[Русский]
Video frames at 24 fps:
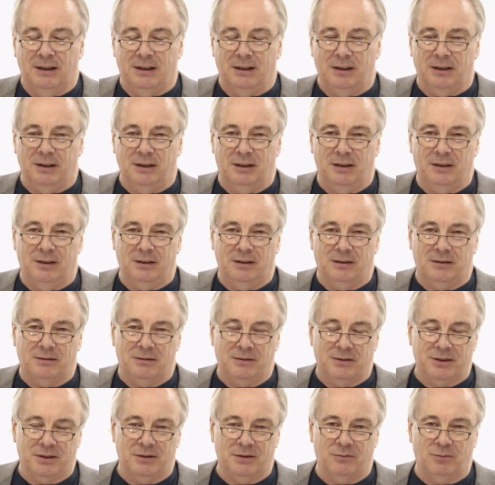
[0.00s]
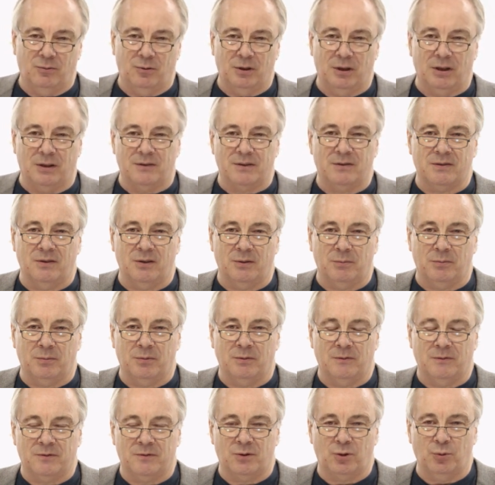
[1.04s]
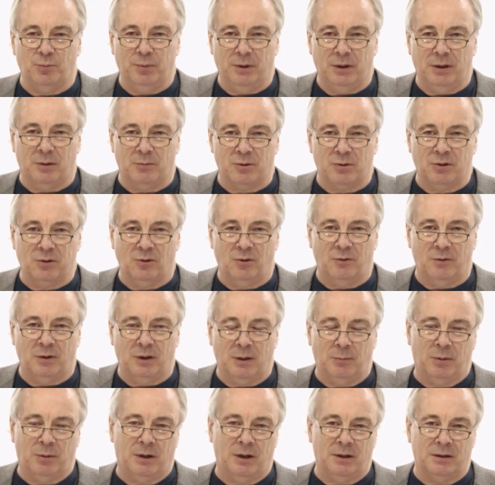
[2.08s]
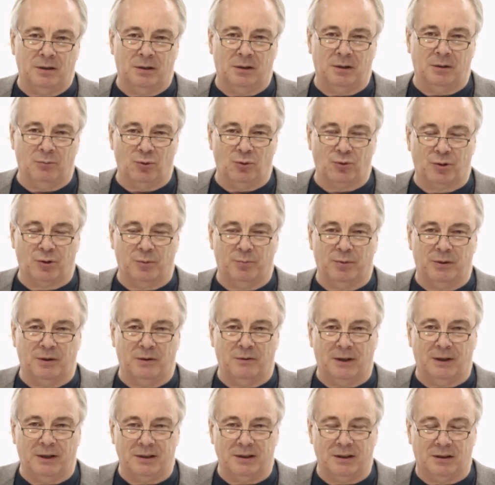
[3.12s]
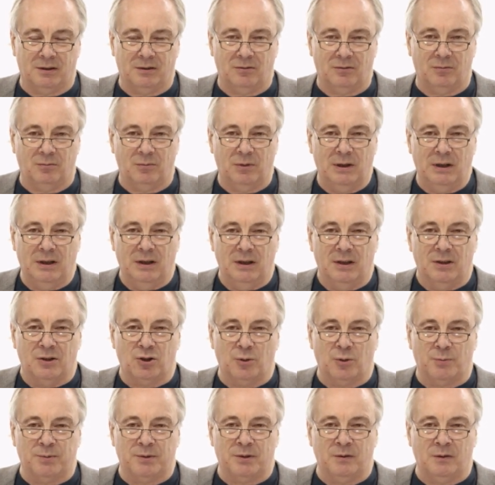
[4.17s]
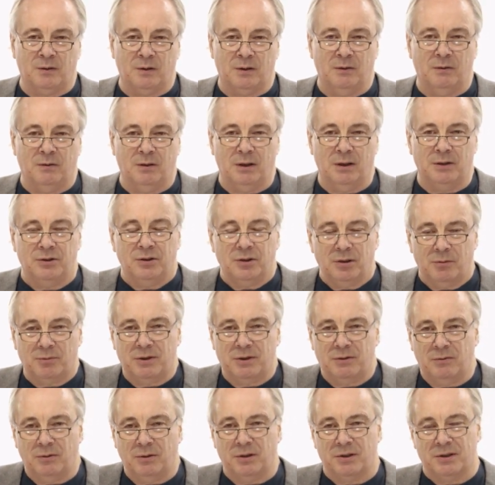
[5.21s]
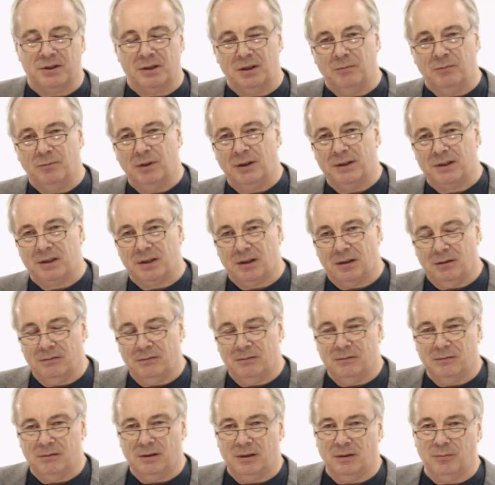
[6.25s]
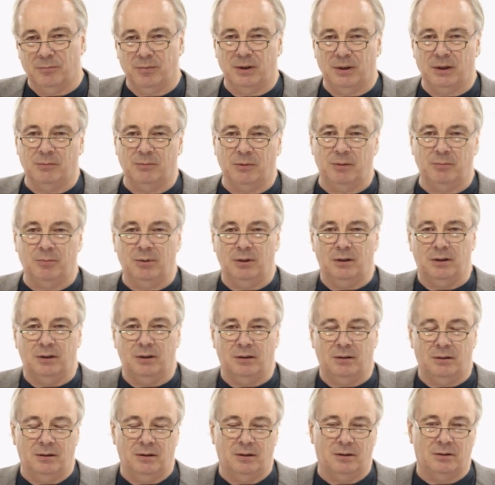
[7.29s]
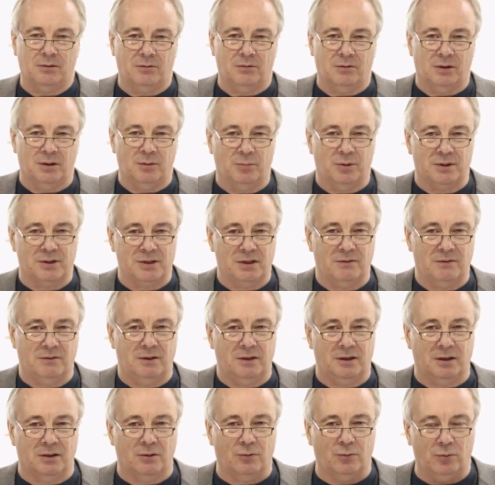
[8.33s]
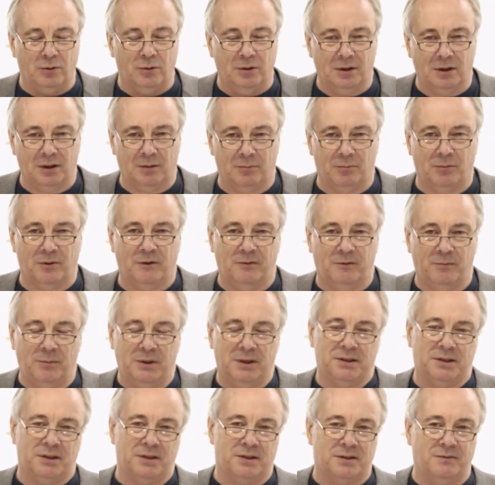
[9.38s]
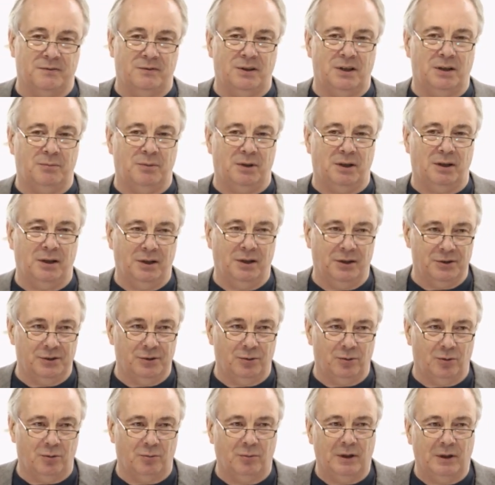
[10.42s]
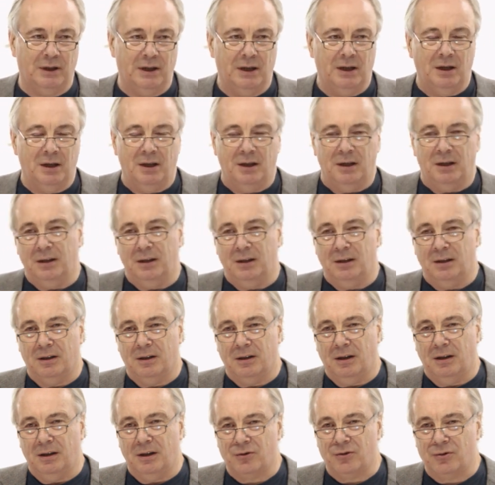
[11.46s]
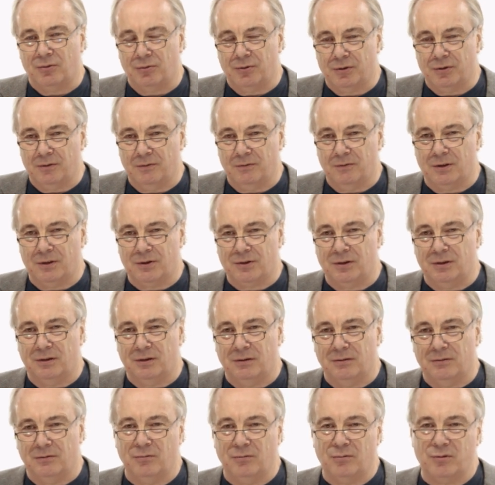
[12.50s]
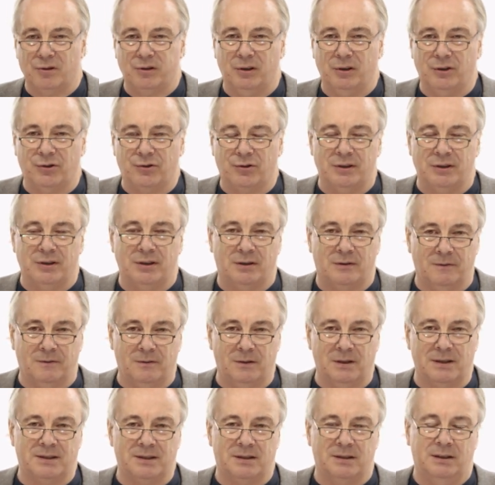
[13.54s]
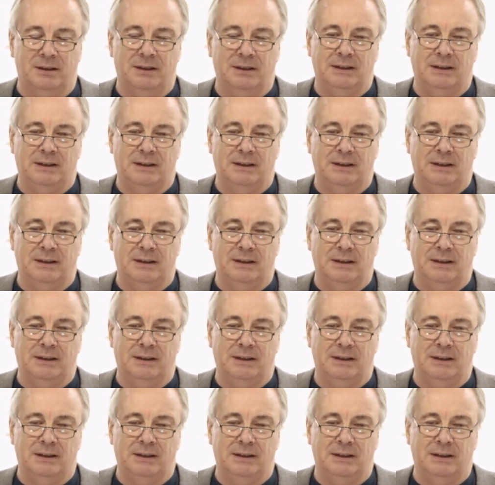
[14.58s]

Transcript: И сегодня в своем вступительном слове я бы хотел немножко поговорить о том, собственно говоря, чем сегодня занимается компания «Мобильное электронное образование», куда мы вместе с вами идем. И, конечно, очень важно услышать от вас –